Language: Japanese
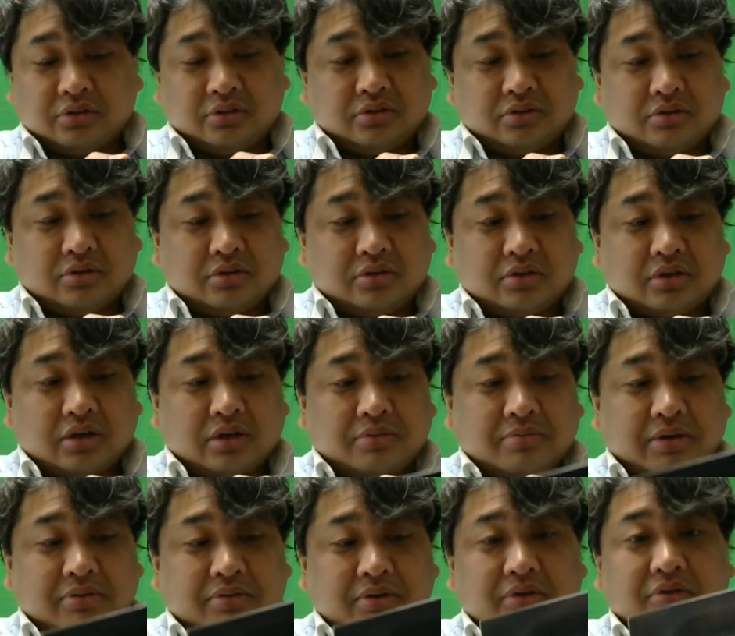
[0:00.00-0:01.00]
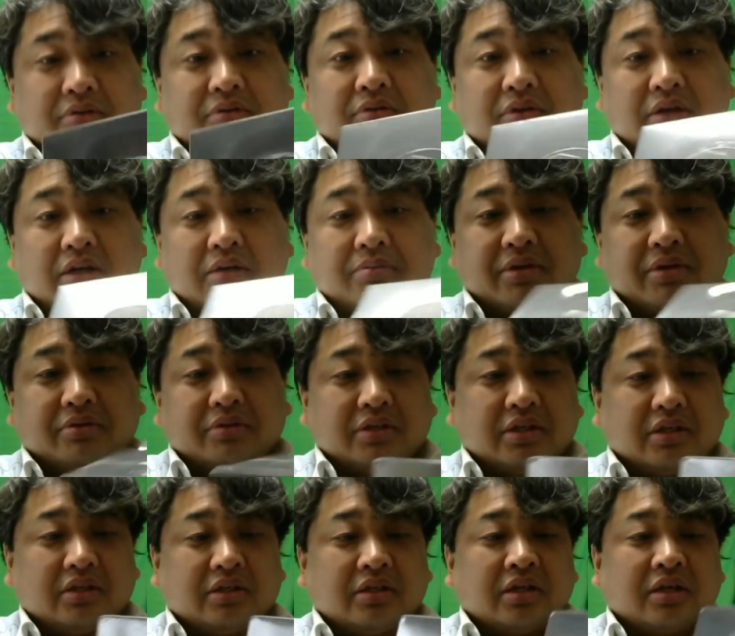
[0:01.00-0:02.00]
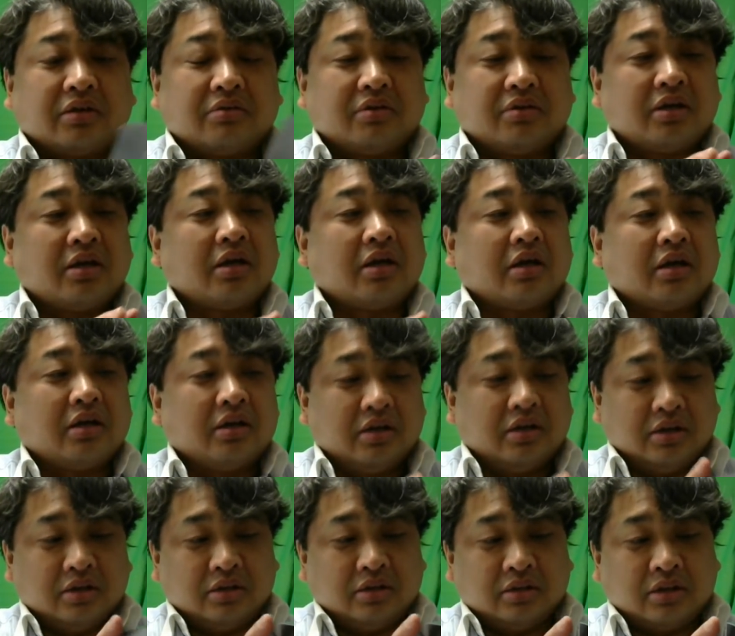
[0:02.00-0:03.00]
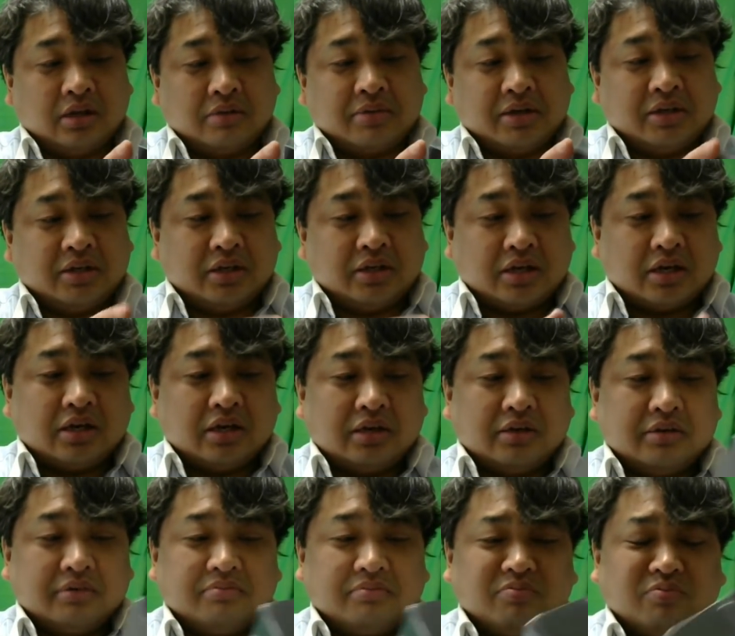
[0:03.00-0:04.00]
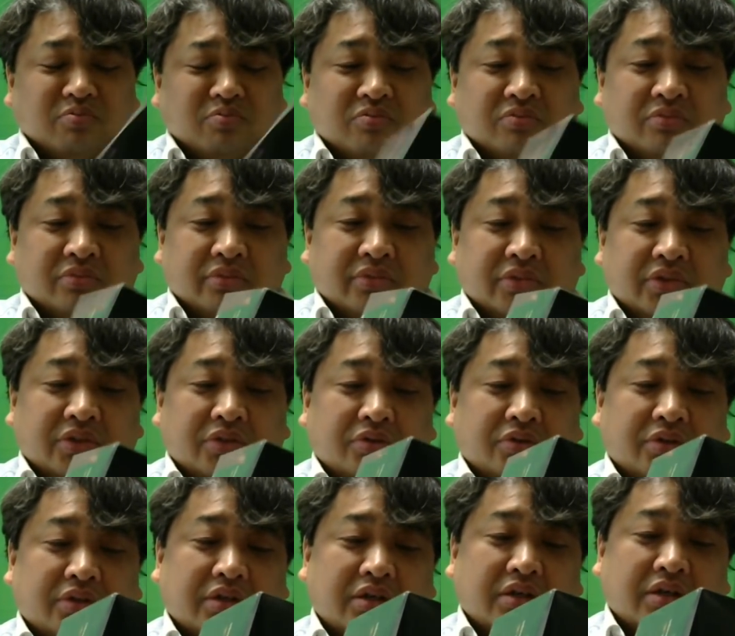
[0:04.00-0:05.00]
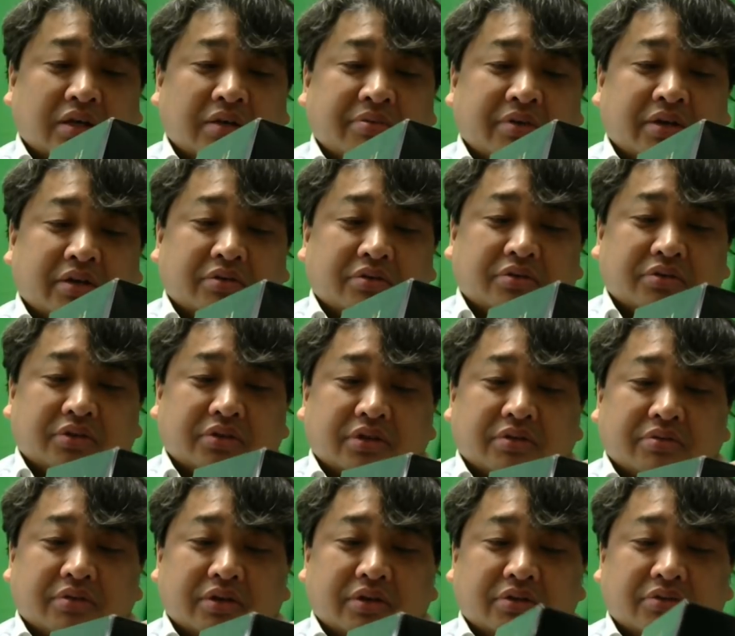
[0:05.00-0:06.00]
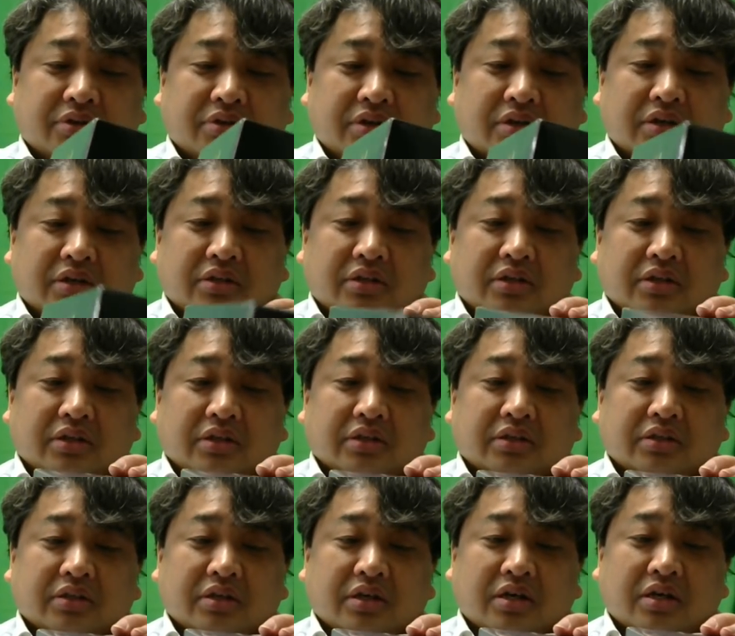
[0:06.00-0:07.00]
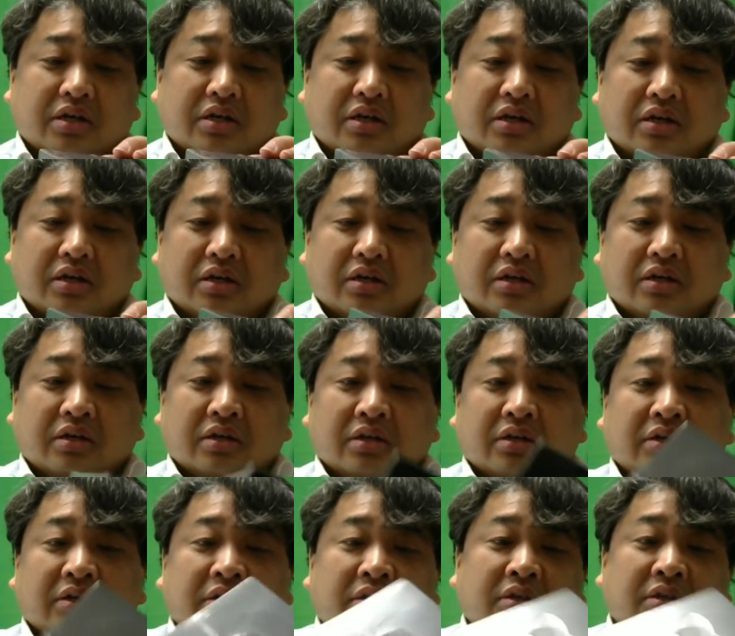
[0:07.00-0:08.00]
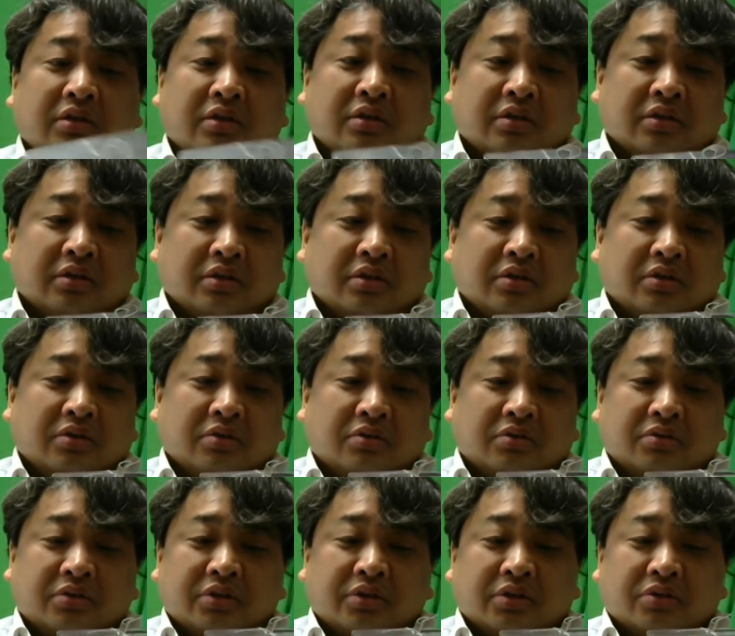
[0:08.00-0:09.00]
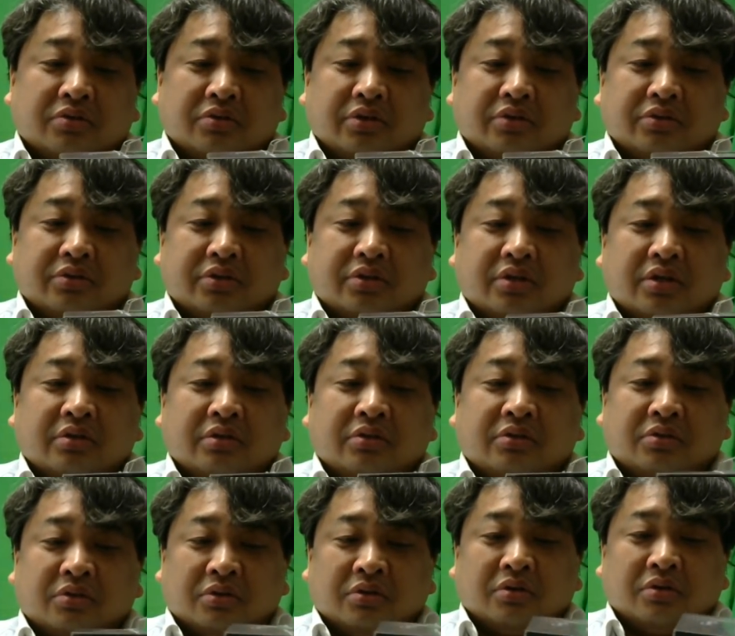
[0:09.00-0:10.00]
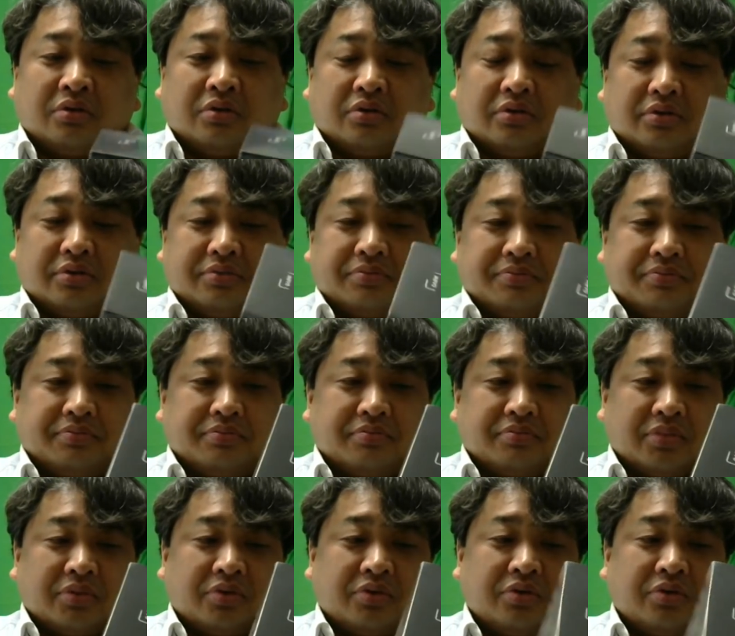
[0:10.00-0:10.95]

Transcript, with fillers: ルとかバッファローのカメラを使ってたので、たまにね、調子が、メラの調子が悪い時があったんですが、ひょっとしてこれを使うと、も